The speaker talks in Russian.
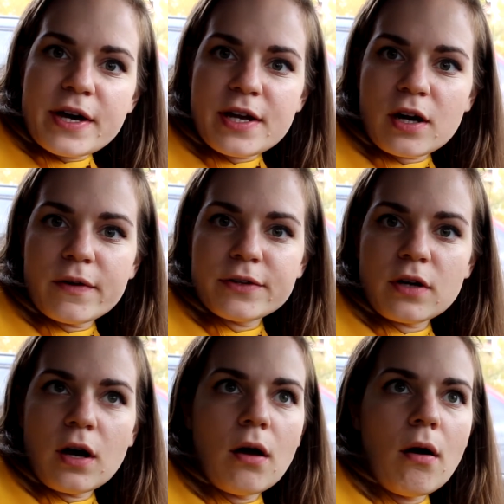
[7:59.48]
ореховый, она
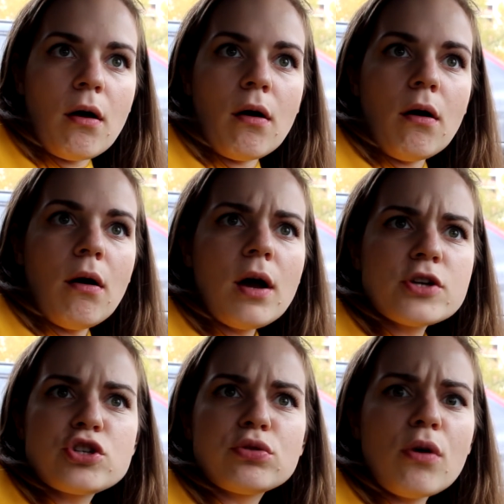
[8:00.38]
такая, а
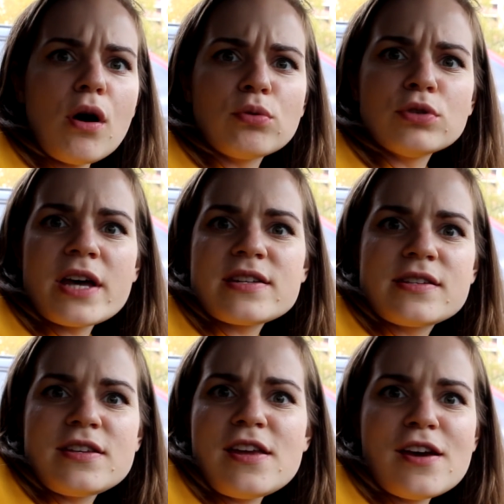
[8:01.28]
что, у нас
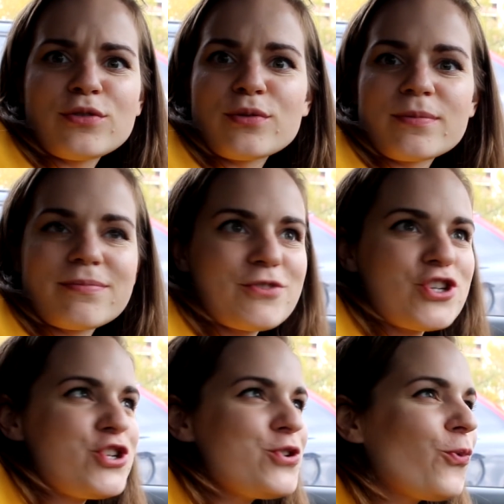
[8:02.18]
нету?
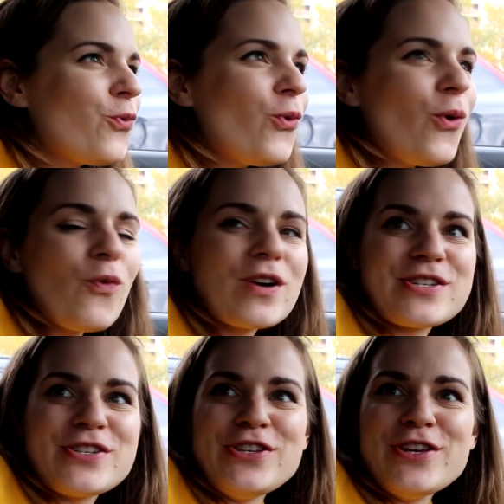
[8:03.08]
Чего у
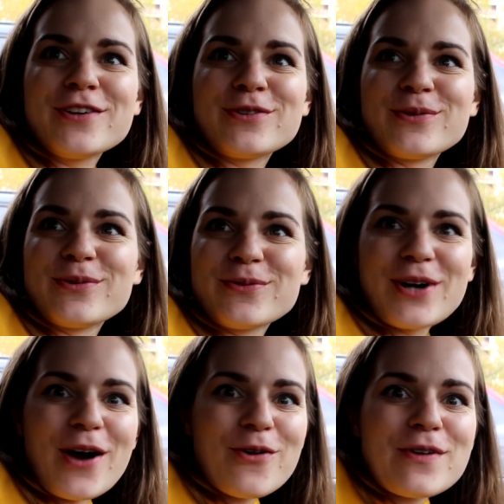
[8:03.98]
вас нету?
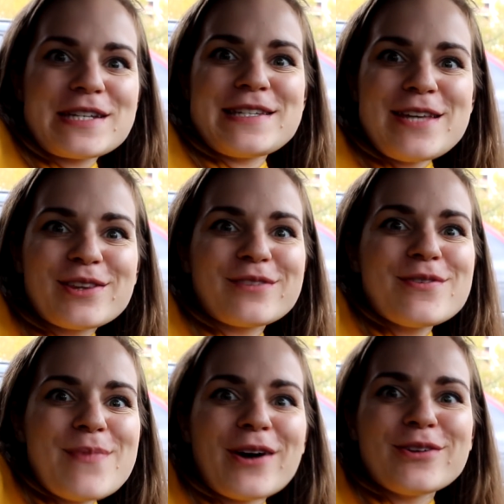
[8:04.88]
Как у вас нету?
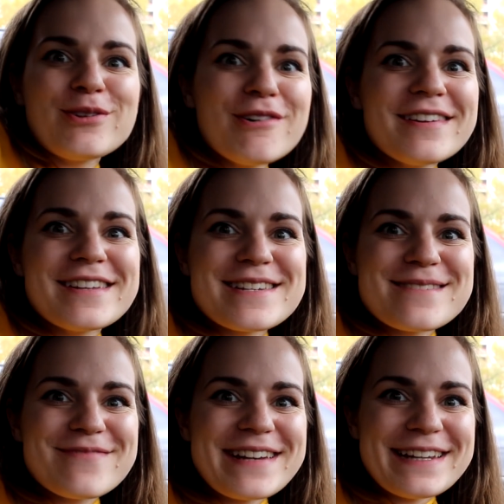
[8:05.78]
Вы
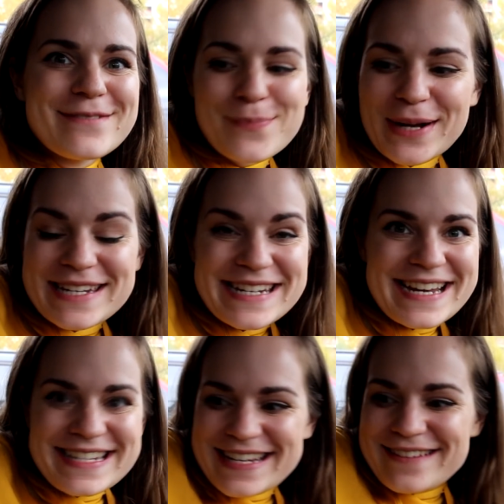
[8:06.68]
Макдональдс, блин, вы
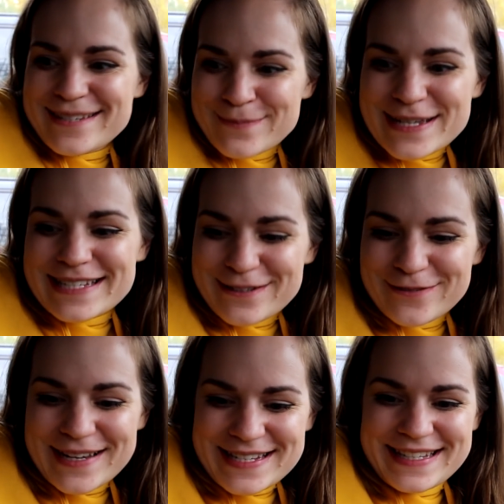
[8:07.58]
большая сеть, в смысле у
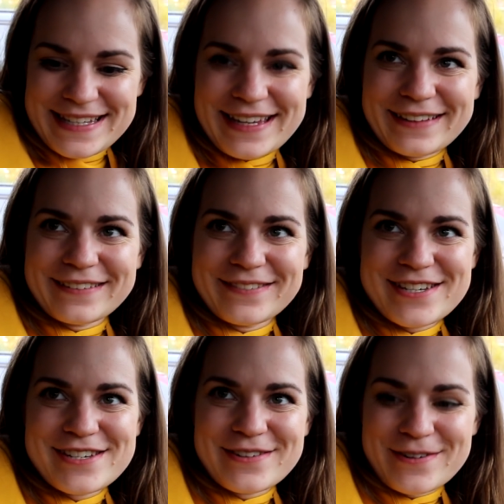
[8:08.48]
вас нету? Вы
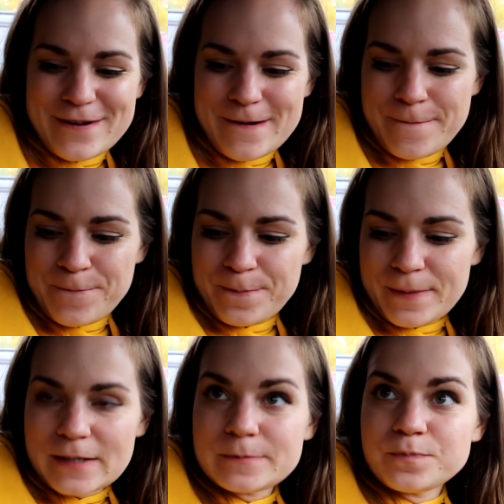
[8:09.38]
чё? Нет, самое
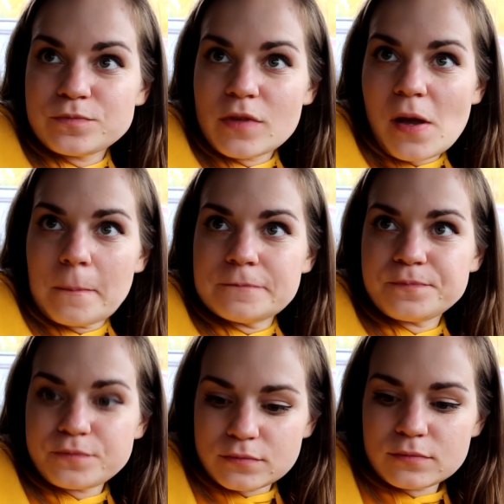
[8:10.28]
главное, что у них все
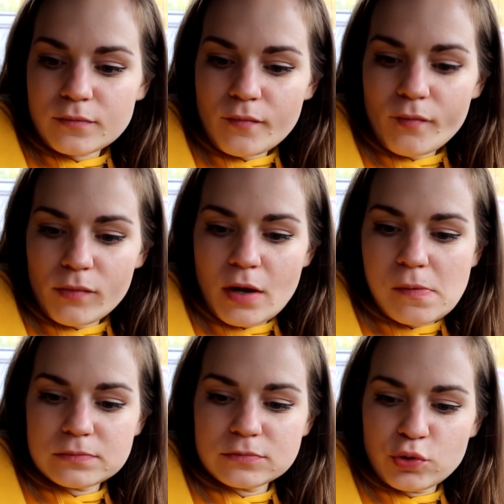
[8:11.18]
есть,
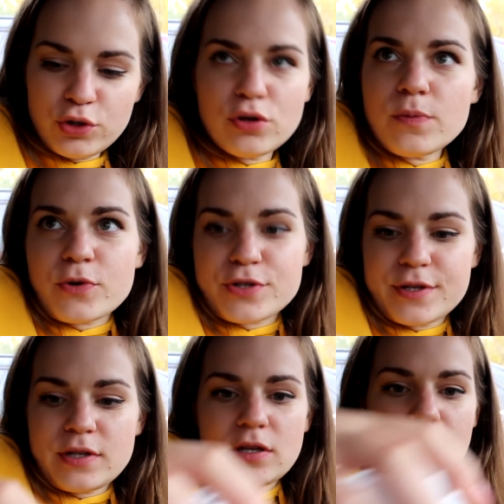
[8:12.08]
просто человек у не шарит У
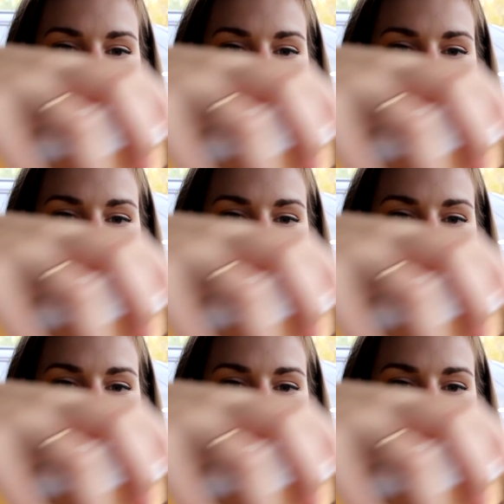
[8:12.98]
нее